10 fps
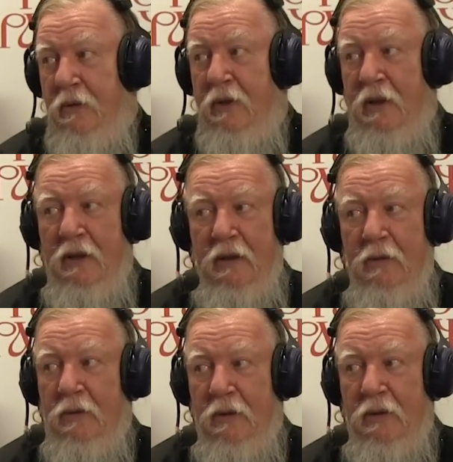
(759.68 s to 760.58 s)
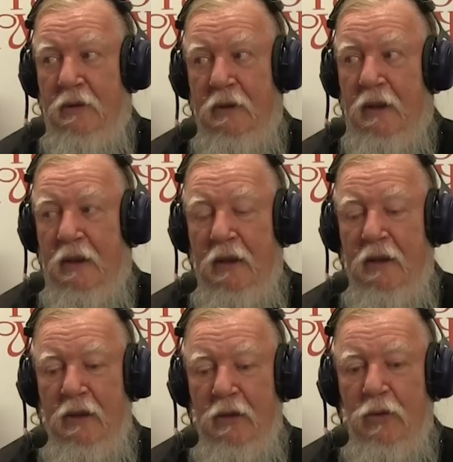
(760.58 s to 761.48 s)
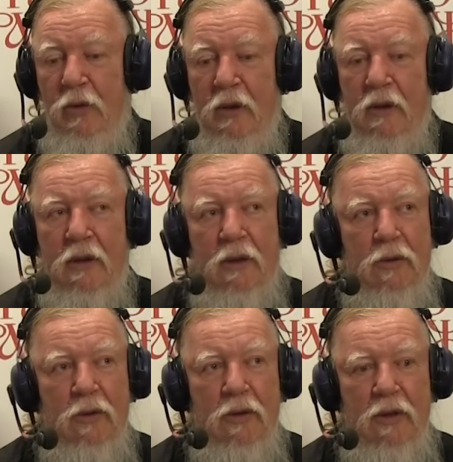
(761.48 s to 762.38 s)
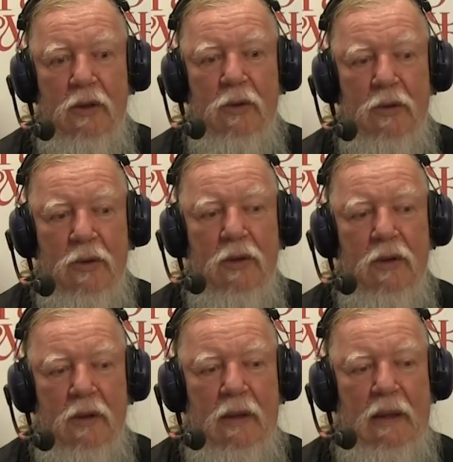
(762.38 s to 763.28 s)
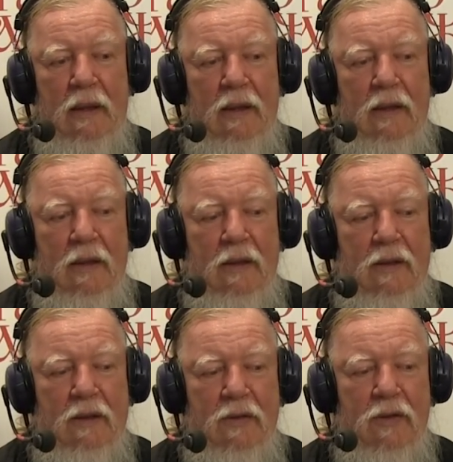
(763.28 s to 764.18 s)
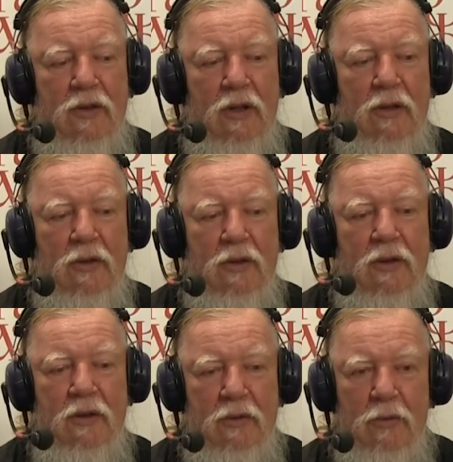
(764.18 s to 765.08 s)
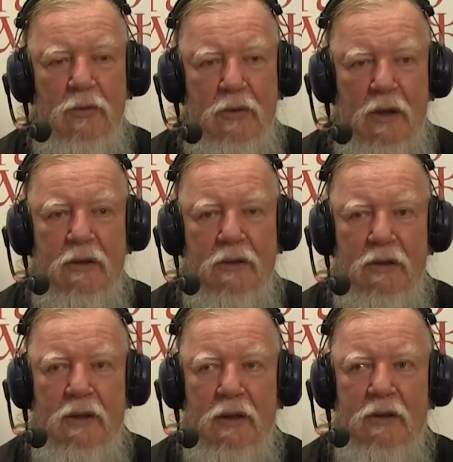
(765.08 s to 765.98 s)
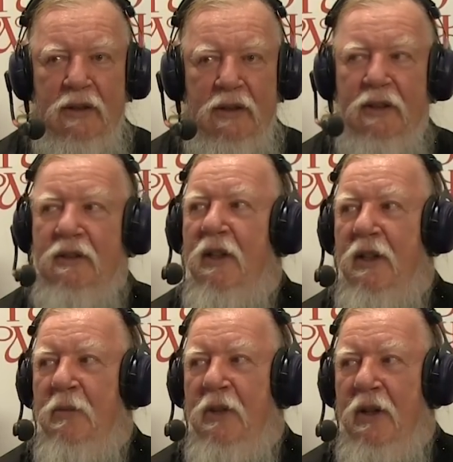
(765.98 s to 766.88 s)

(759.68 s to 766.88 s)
Все эти вот такие ритуалы, которые делаются, совершаются, ну, как-то так, сознанием